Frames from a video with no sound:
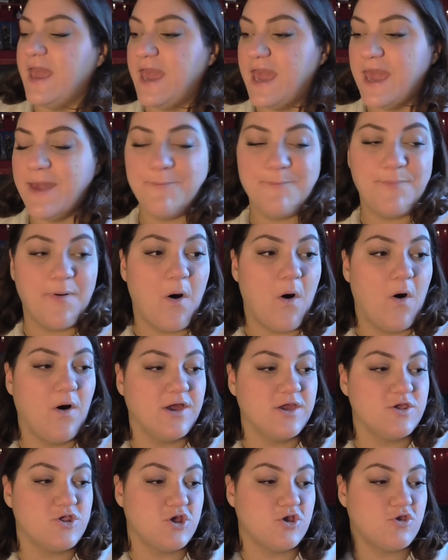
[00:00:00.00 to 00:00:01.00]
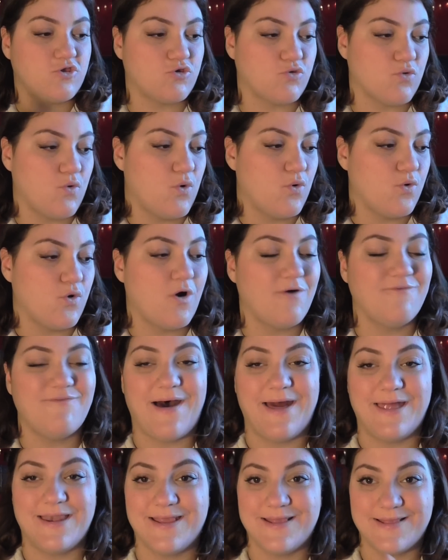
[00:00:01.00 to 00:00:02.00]
e poi ci sono
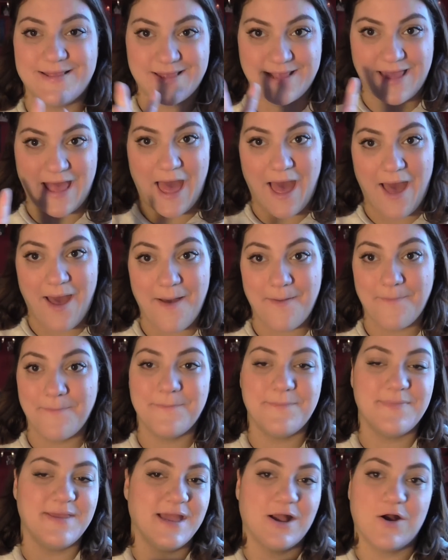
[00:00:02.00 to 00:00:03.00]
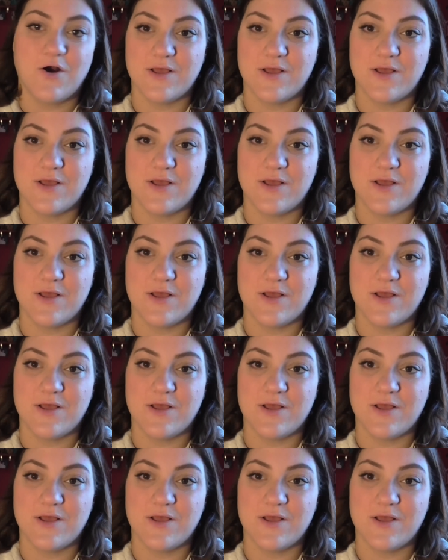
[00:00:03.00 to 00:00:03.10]
vari scambi,